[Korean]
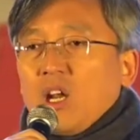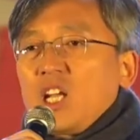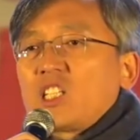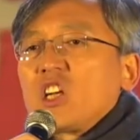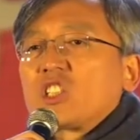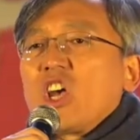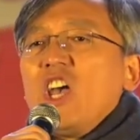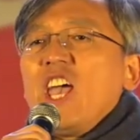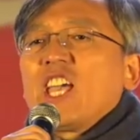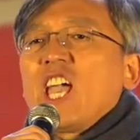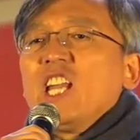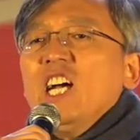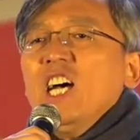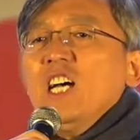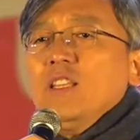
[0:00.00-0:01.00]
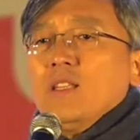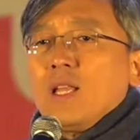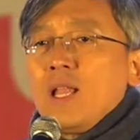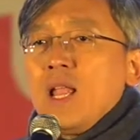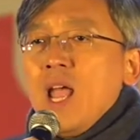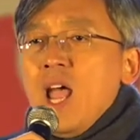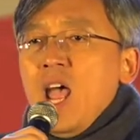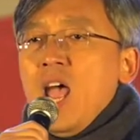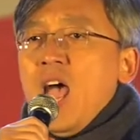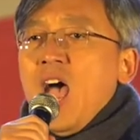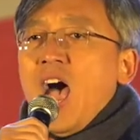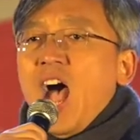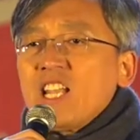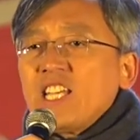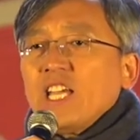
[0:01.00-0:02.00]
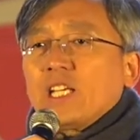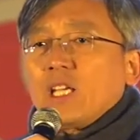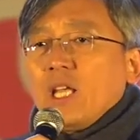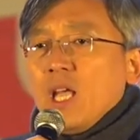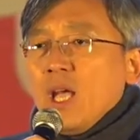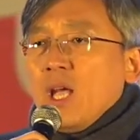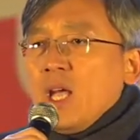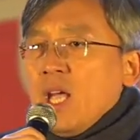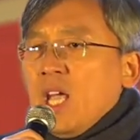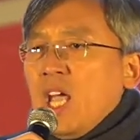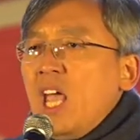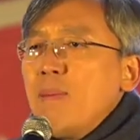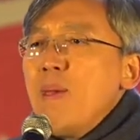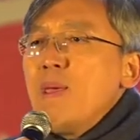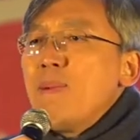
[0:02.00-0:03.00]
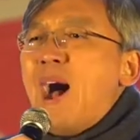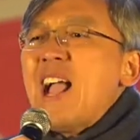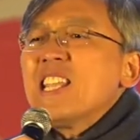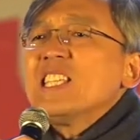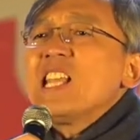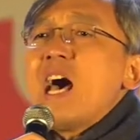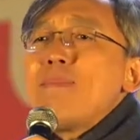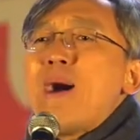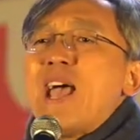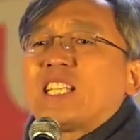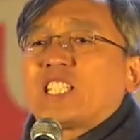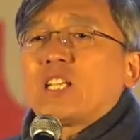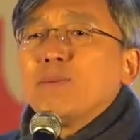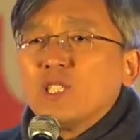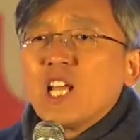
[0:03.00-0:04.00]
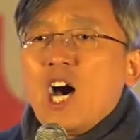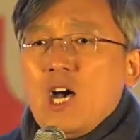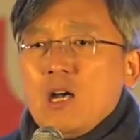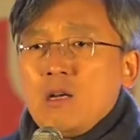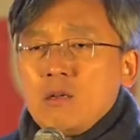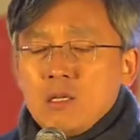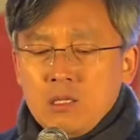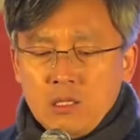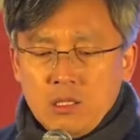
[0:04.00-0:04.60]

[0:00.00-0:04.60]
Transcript: 그래서 저에게는 아직 힘이 많이 남아 있습니다.